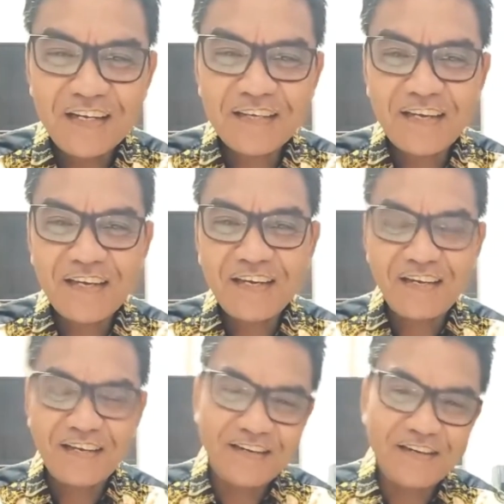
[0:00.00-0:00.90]
adik
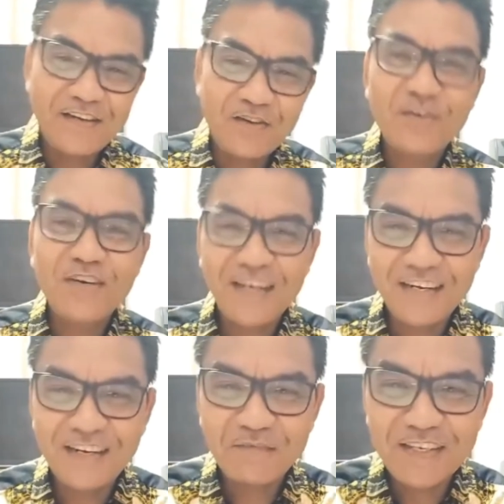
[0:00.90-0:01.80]
saya
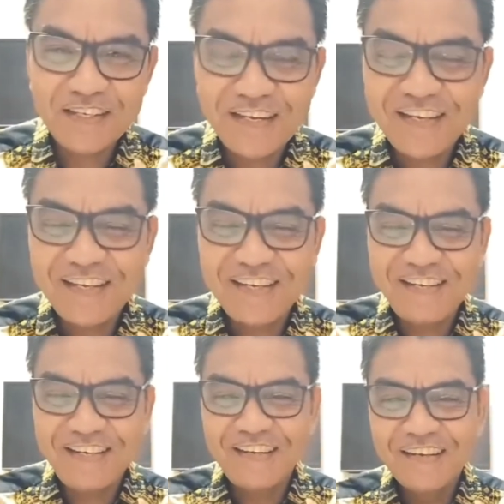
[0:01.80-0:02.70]
Ronald namanya
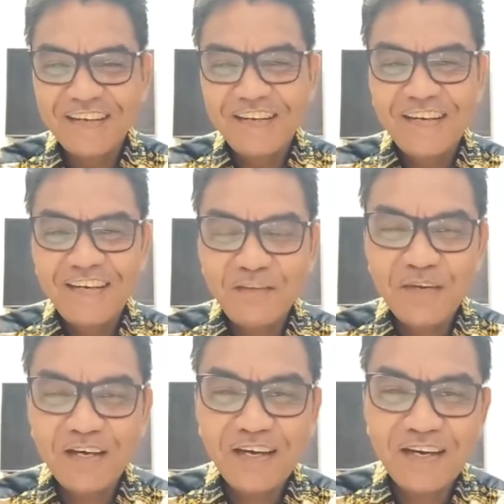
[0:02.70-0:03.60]
dia
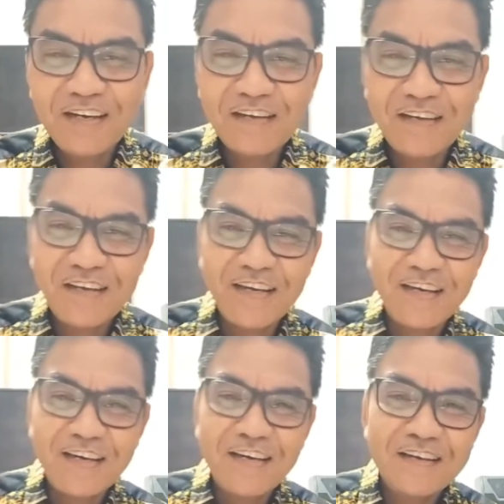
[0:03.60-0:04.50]
bilang ya
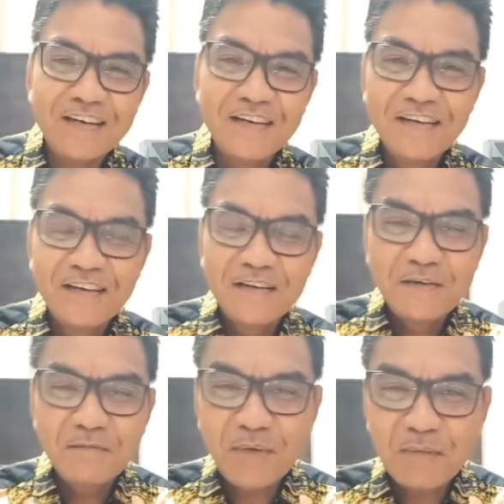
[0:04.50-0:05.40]

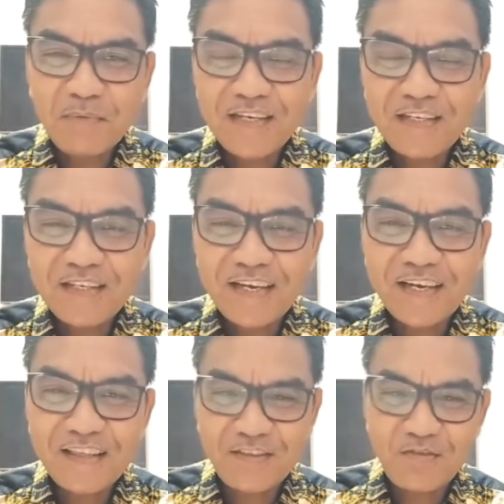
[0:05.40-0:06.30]
Papa
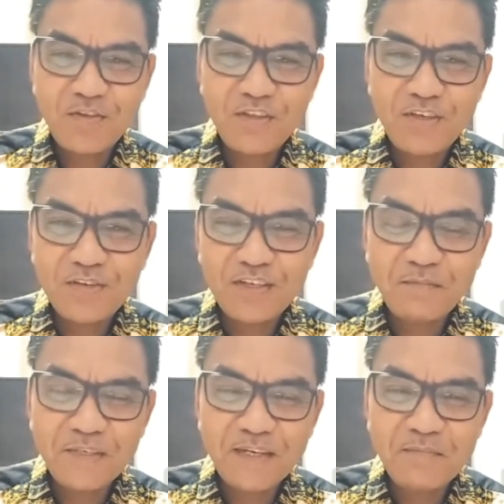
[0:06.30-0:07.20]
Ica ton tidur
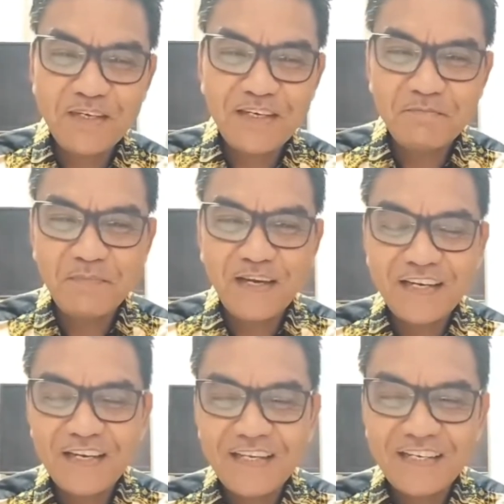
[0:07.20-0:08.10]
sama-sama di
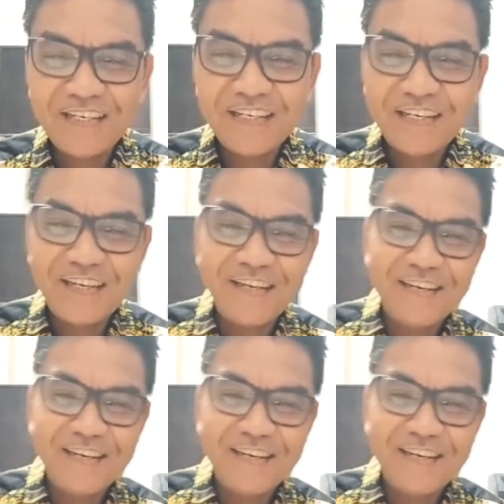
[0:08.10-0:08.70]
depan ya iya